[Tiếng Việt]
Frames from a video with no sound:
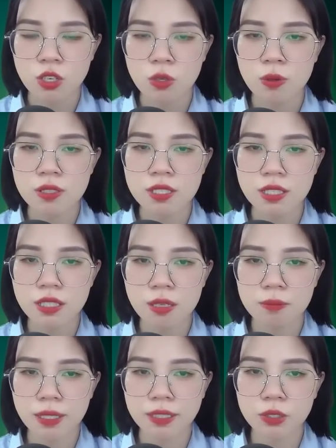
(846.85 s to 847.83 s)
Huống chi
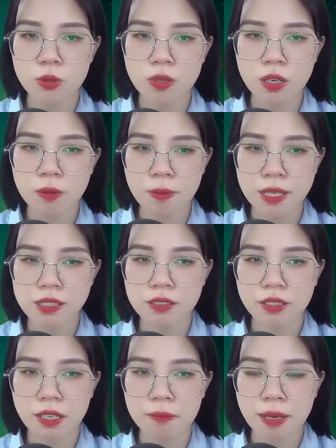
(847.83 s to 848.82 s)
thẩm đình cũng không biết sửa
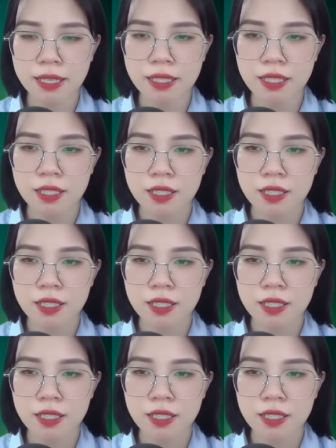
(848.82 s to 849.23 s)
thang máy,